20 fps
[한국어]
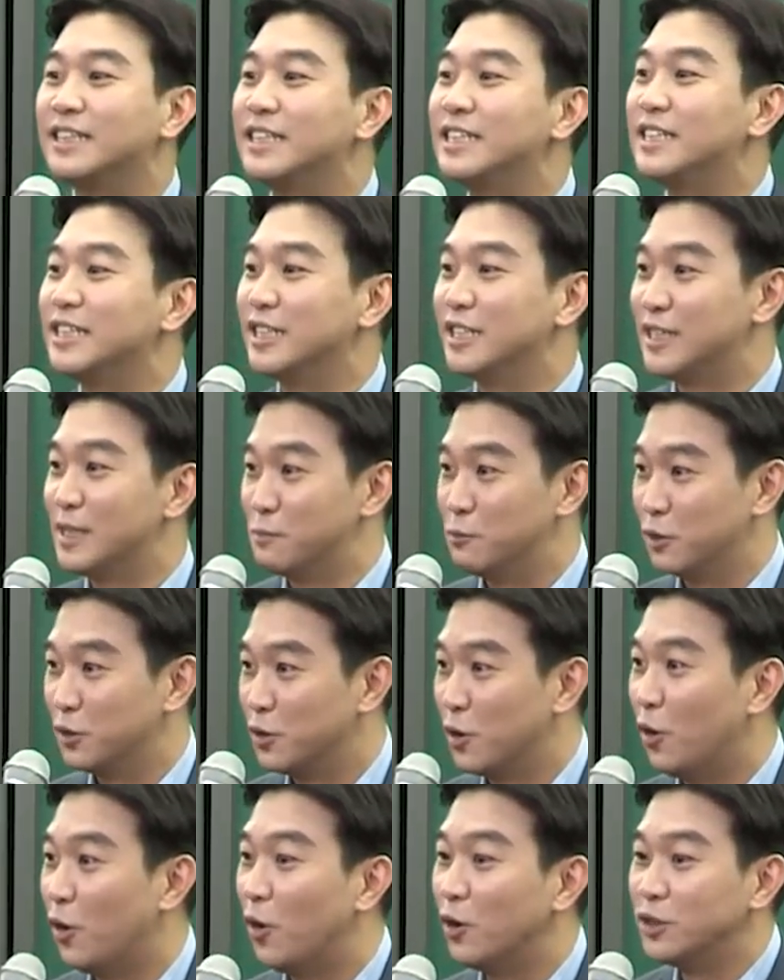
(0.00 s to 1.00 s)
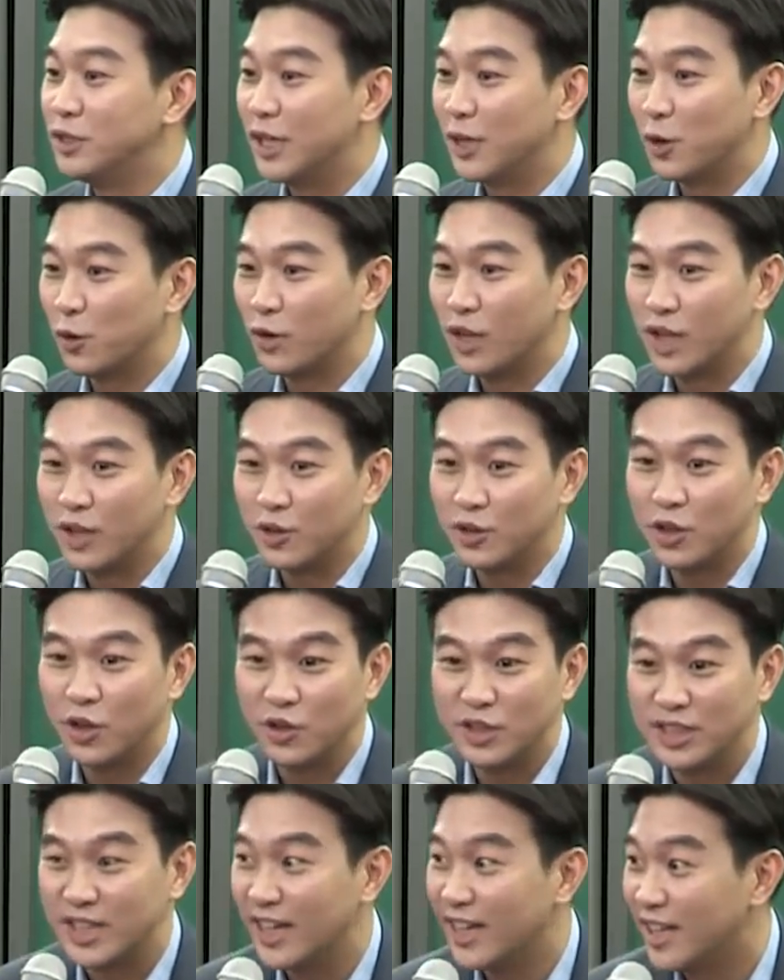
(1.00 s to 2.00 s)
듣기 싫은 질문 너 언제 결혼할 거니
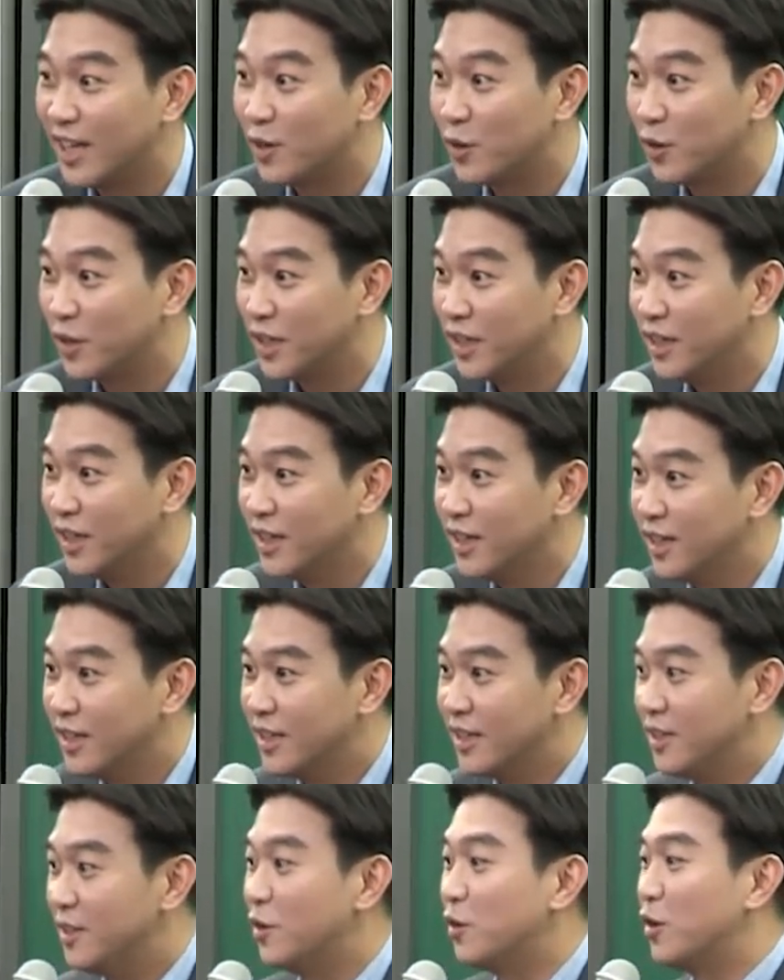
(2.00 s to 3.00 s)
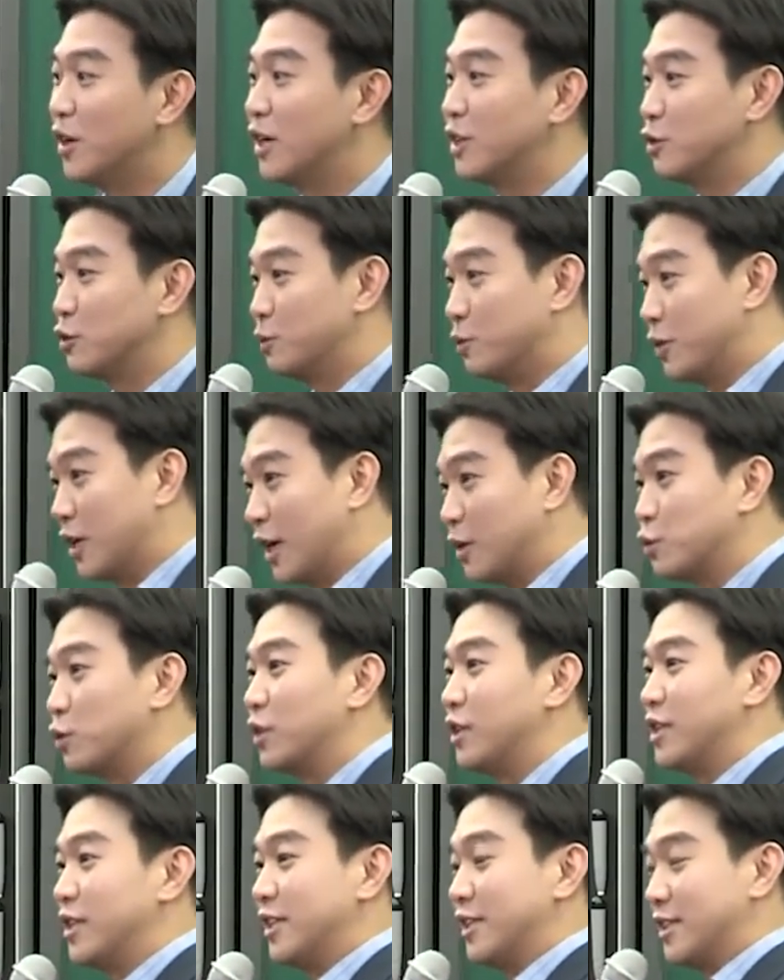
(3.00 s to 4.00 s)
언제 애 낳을 거니 이런 거 가지고 뭐
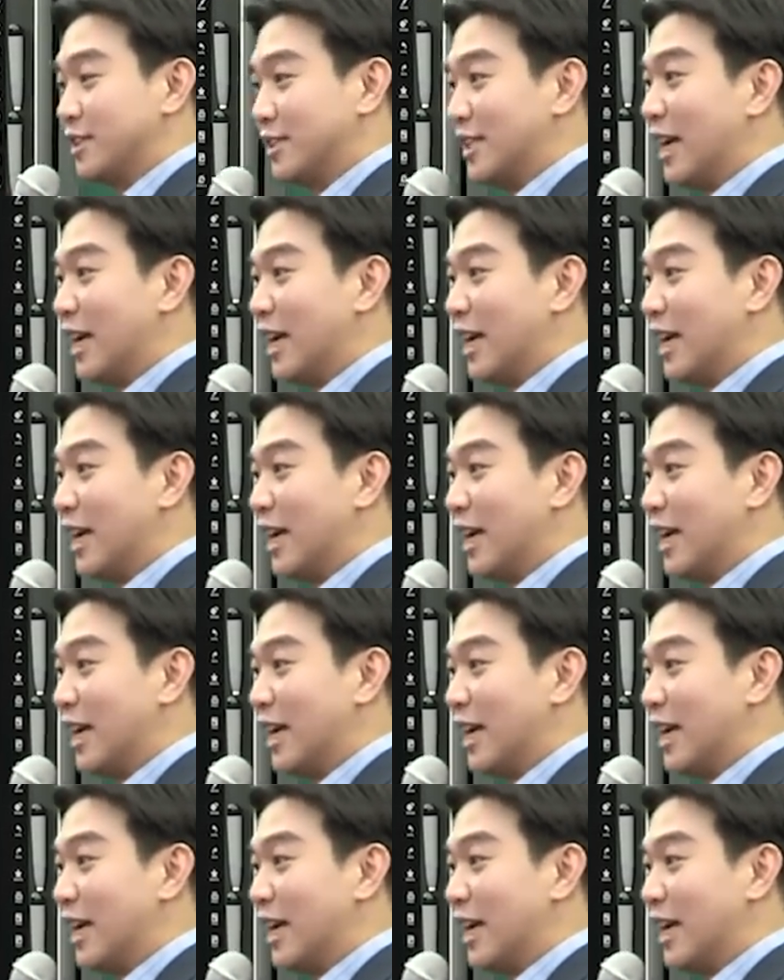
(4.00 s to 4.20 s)
가족들끼리